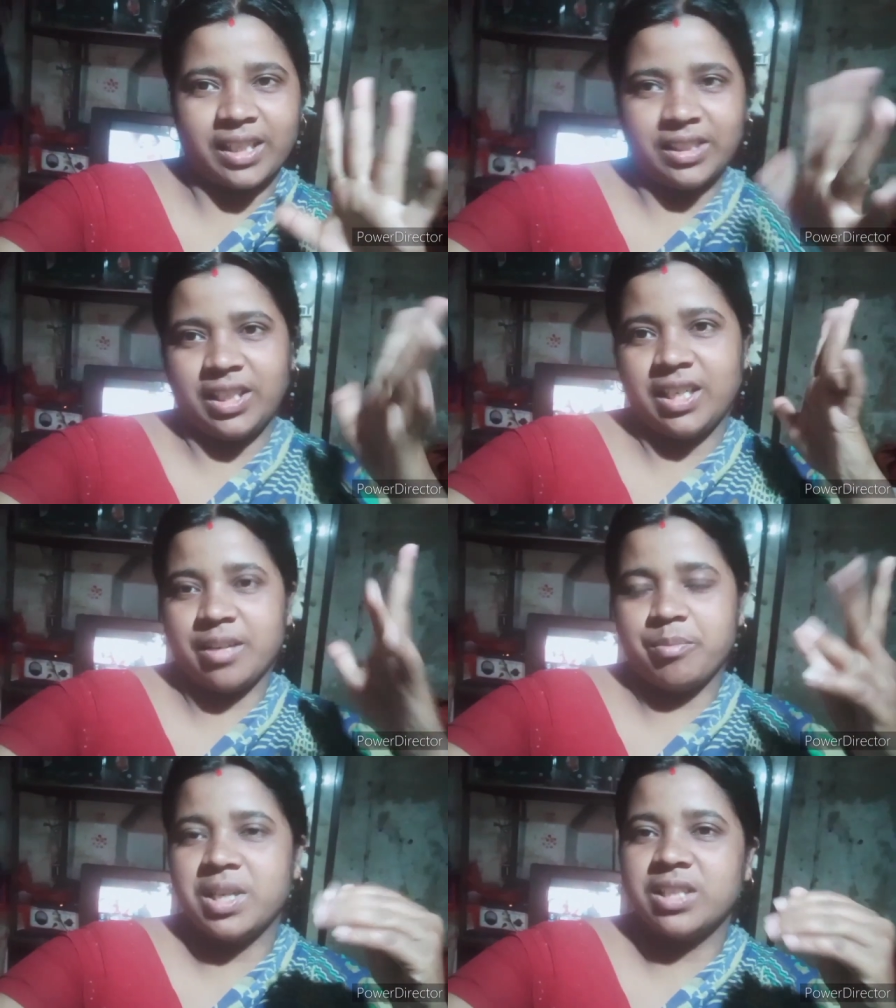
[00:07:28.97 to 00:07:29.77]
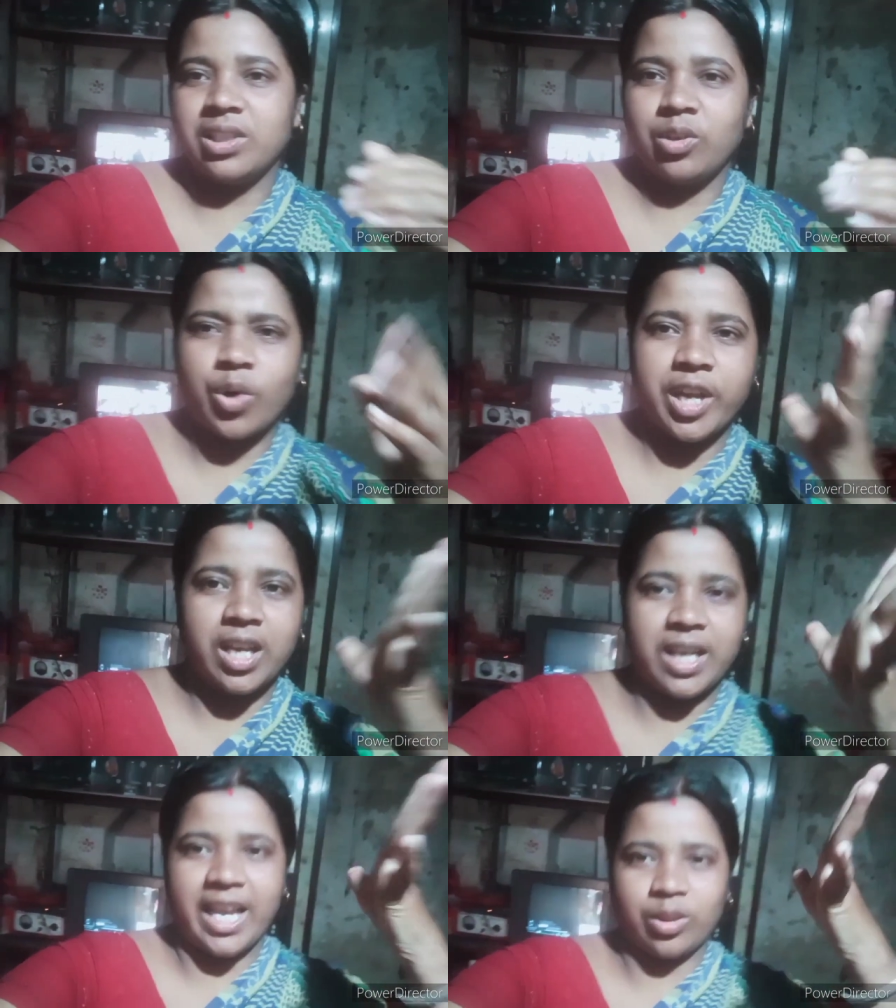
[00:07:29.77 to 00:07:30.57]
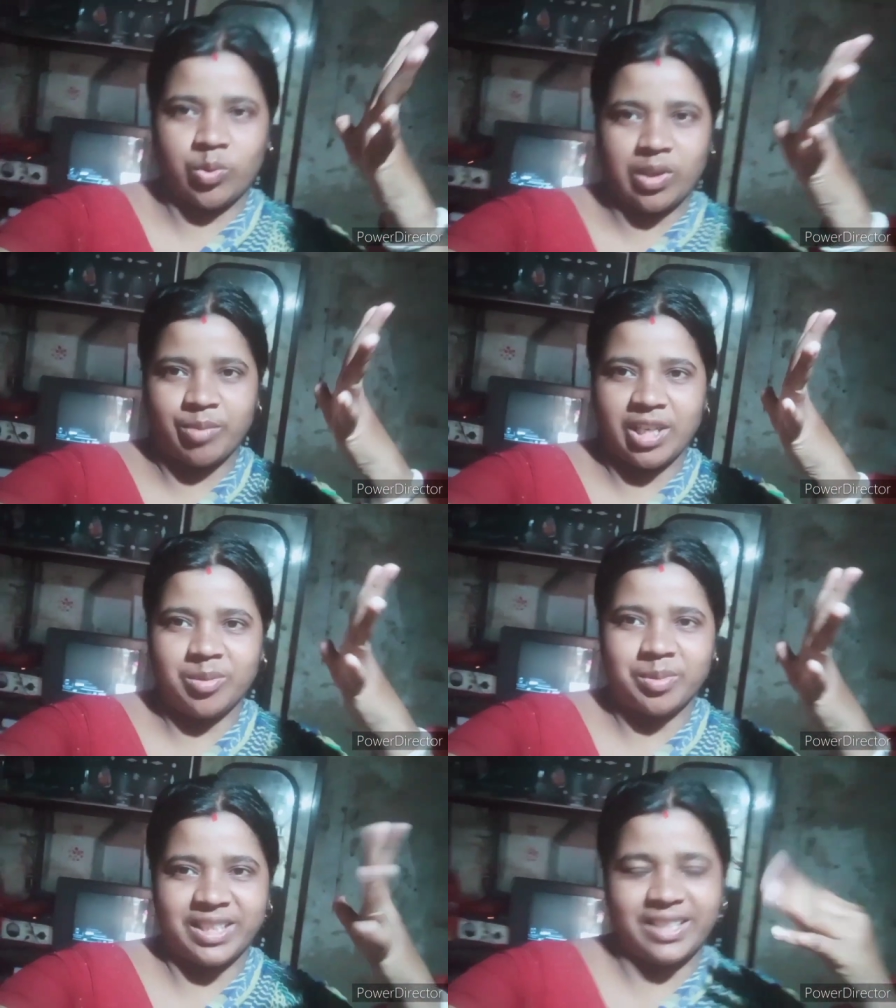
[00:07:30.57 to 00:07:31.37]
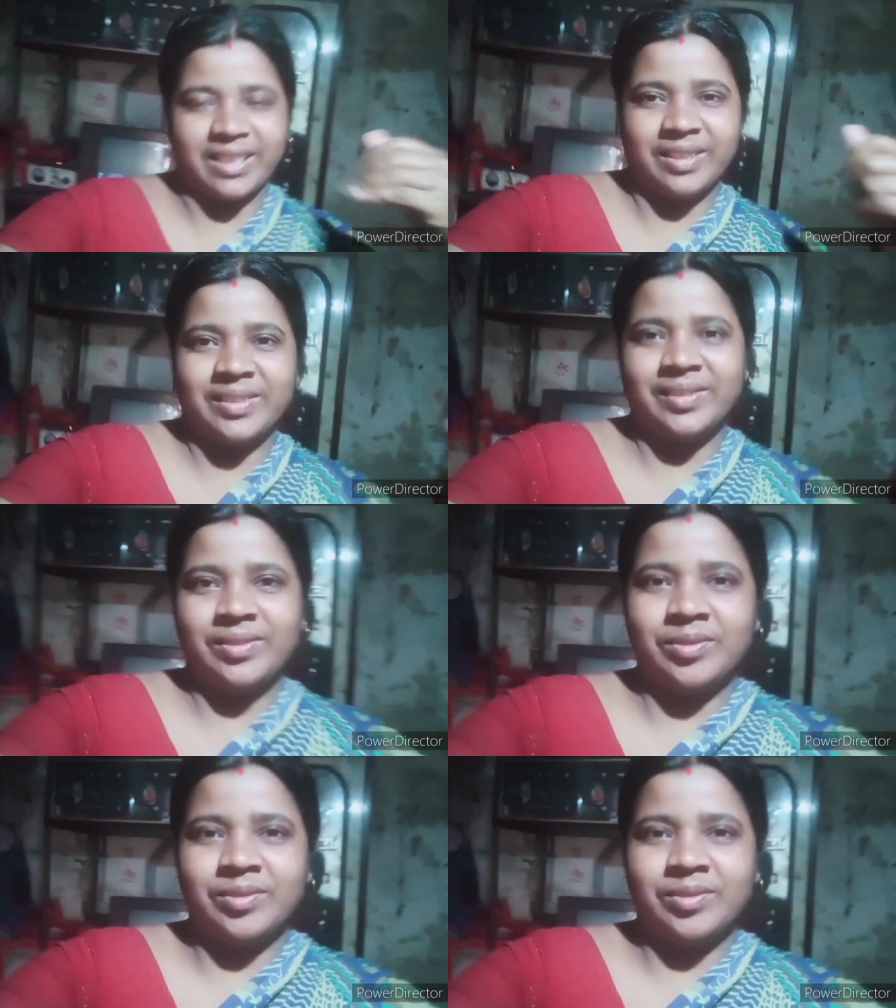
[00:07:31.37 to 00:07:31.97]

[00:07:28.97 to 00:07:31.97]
তার থেকে বেশি অনেক এতটা ভালো আচ্ছা,